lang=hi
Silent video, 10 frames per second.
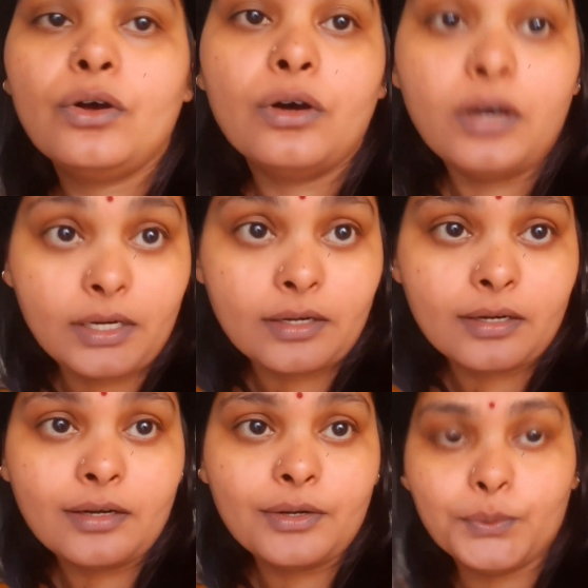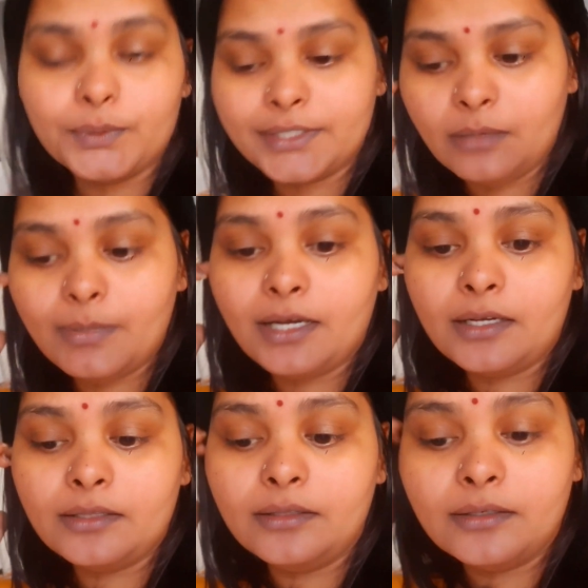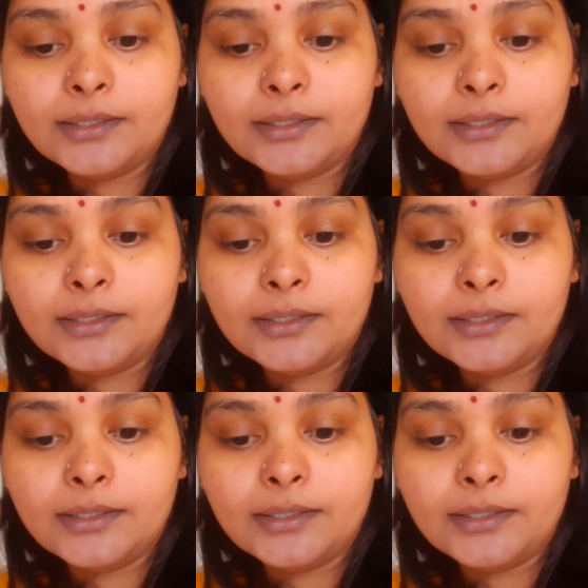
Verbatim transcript: और उसके बाद